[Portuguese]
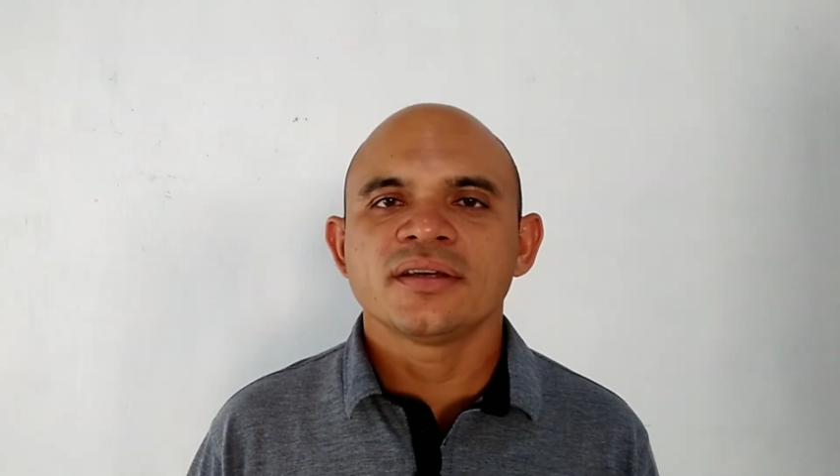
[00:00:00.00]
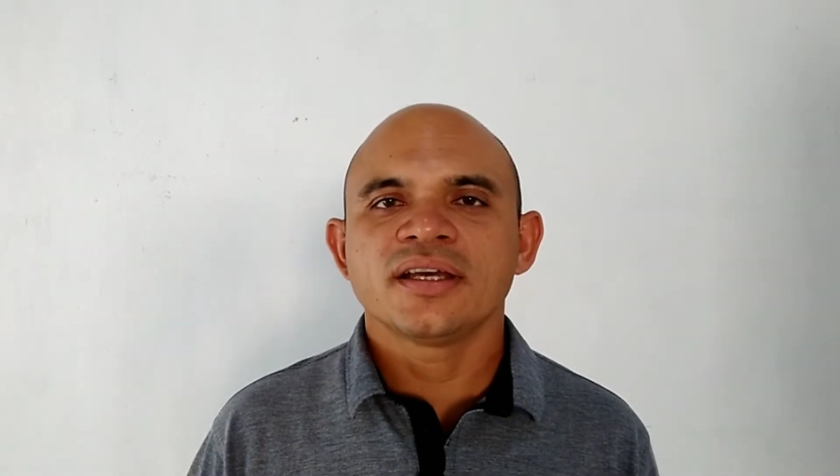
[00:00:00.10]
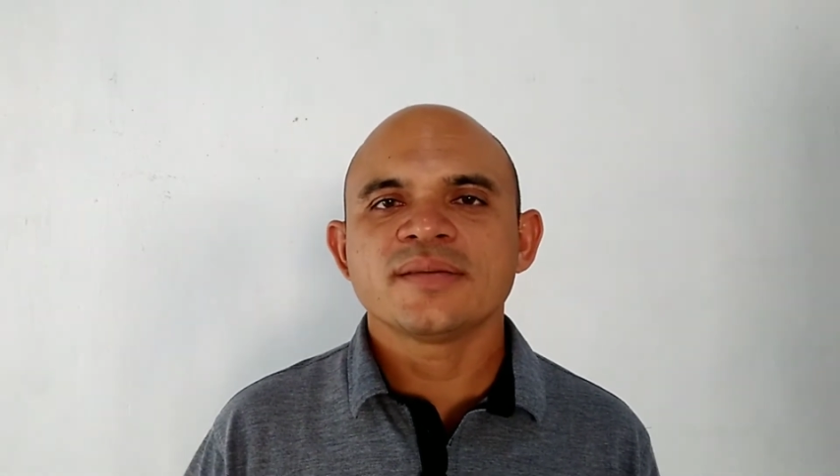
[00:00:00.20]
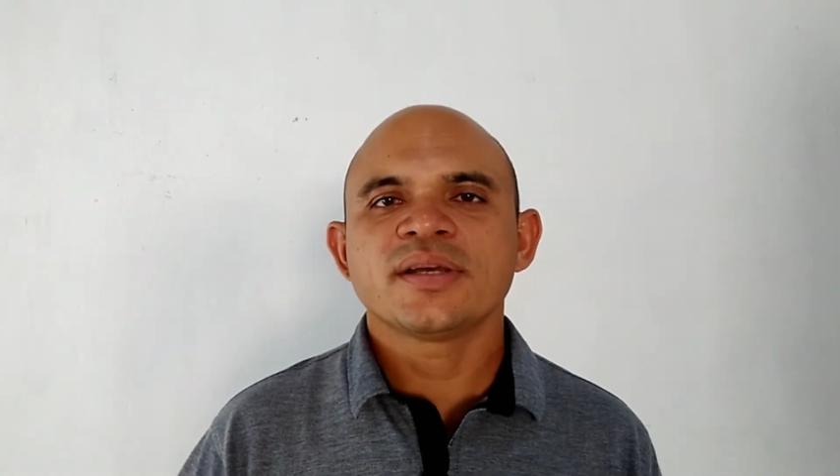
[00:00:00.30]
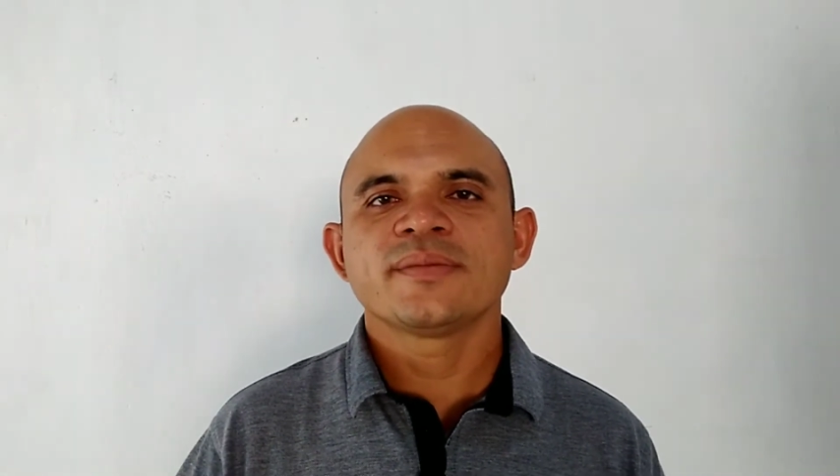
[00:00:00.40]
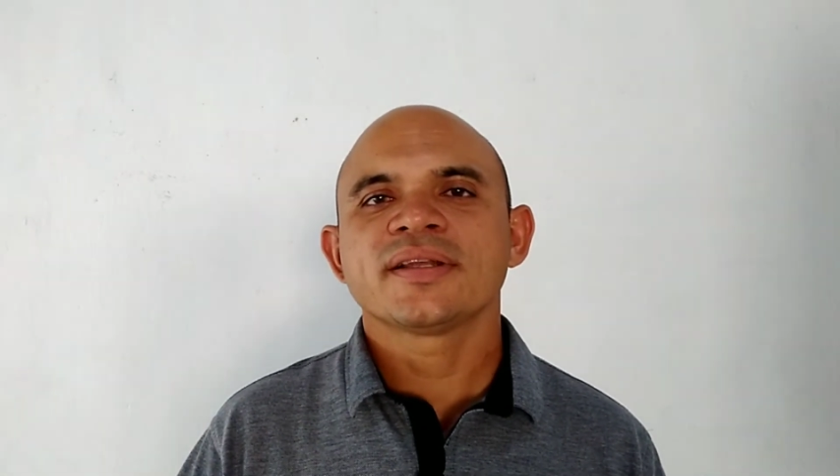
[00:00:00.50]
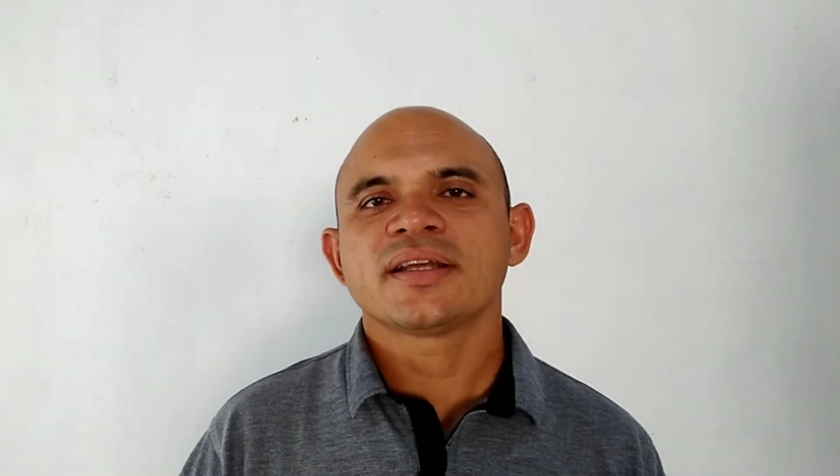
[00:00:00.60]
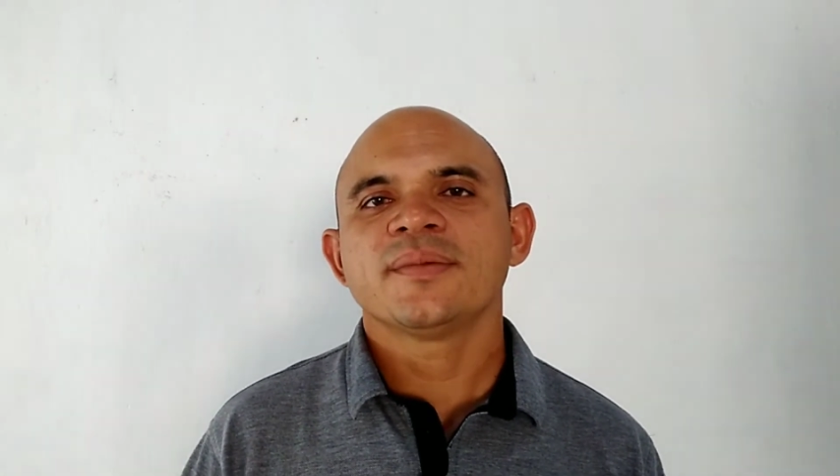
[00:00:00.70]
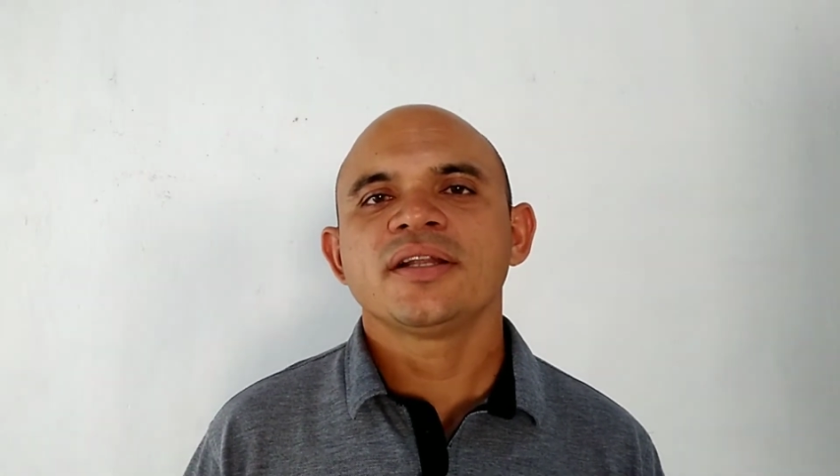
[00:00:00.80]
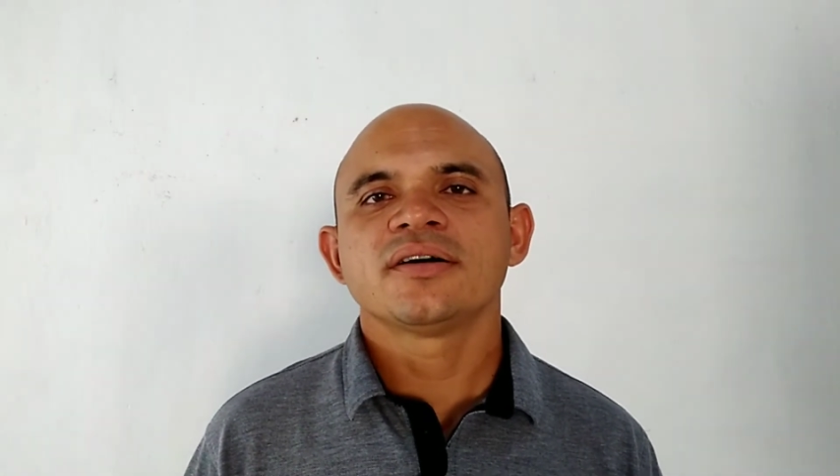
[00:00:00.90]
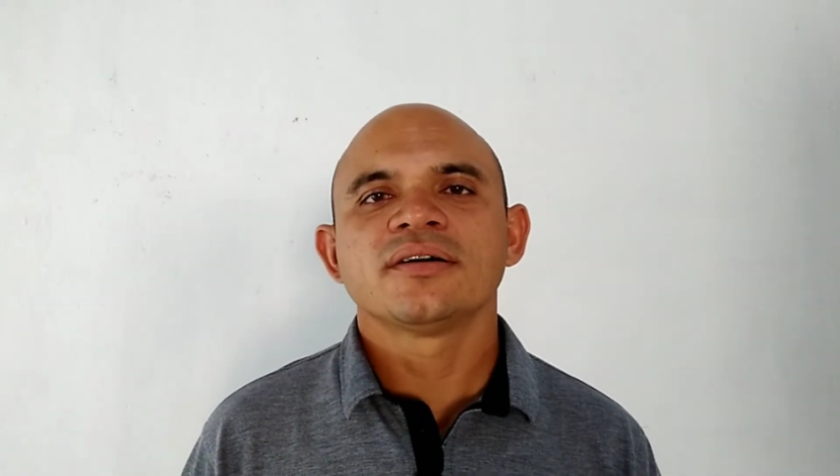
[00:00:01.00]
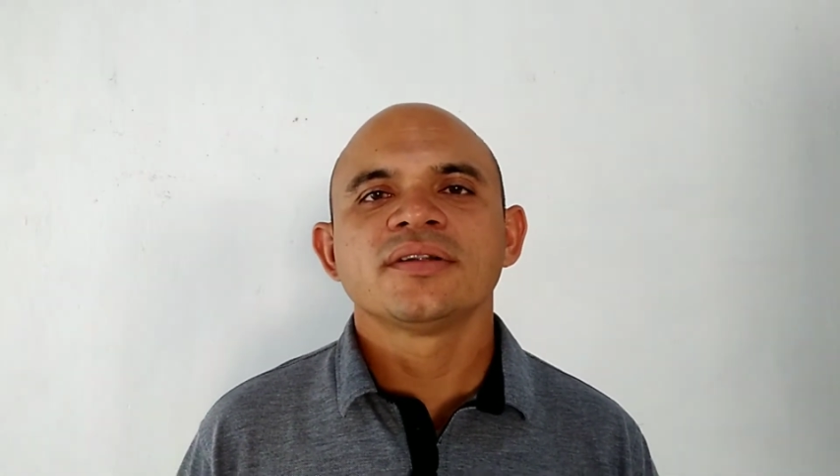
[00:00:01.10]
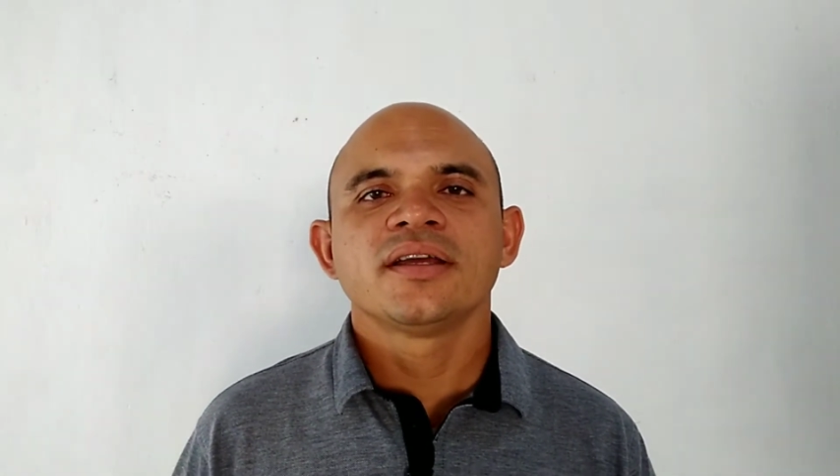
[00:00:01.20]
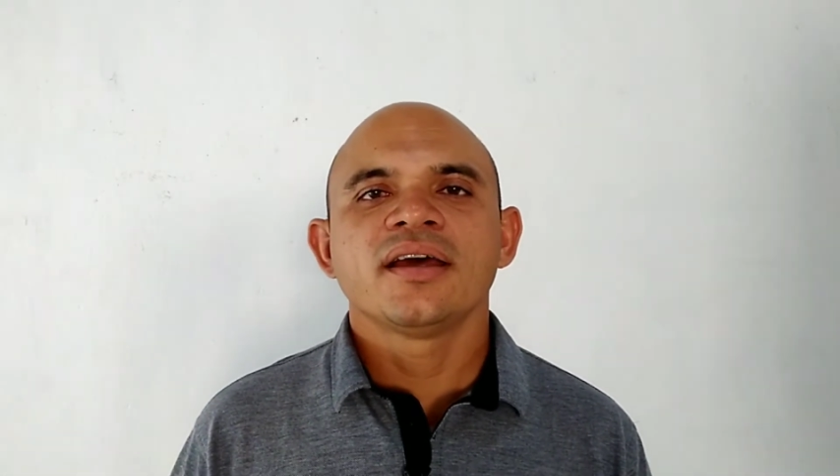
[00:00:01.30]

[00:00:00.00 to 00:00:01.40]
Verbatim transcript: é, me alimentar melhor.